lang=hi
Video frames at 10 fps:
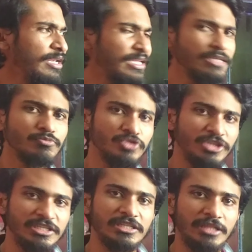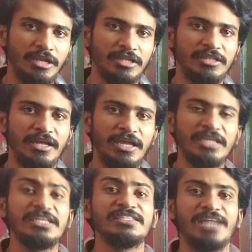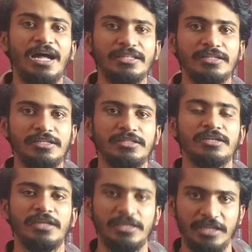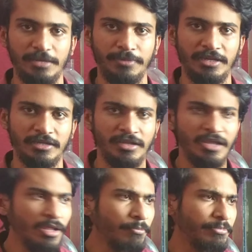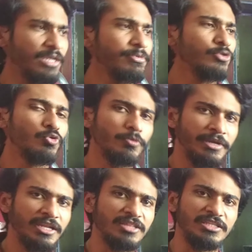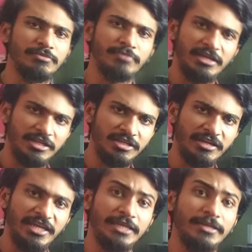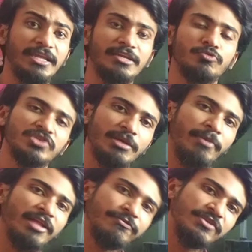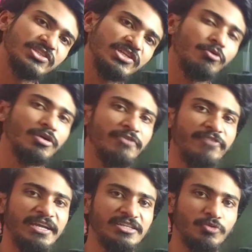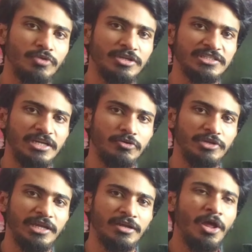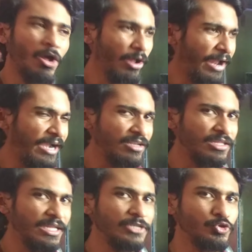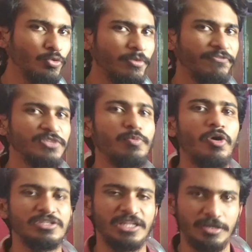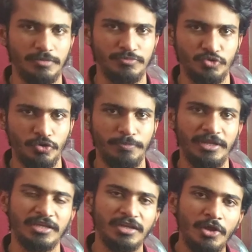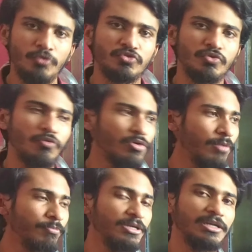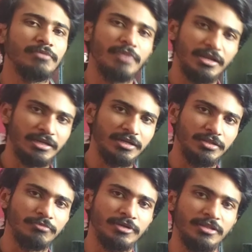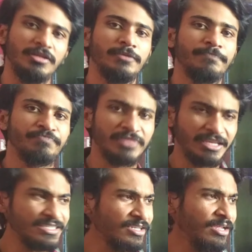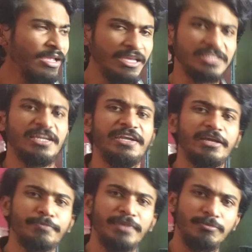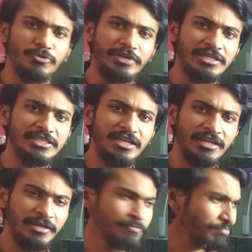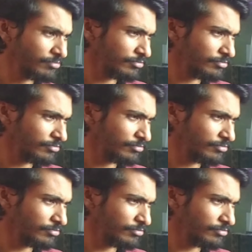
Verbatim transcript: लेकिन मुझे जितना लगता है ये ज्यादा दिन तक नहीं रह पाएंगे मे भी दो महीना तीन महीना तक रहेगी लेकिन उसके बाद फिर से लोग का फाइट होना स्टार्ट हो जाएगा एट दी एंड जो भी फिश बहुत ज्यादा कमजोर पड़ेगी उसको वो कम्प्लीटली मार के खत्म कर देंगे इसलिए इस हेडेक पे आपको नहीं जाना है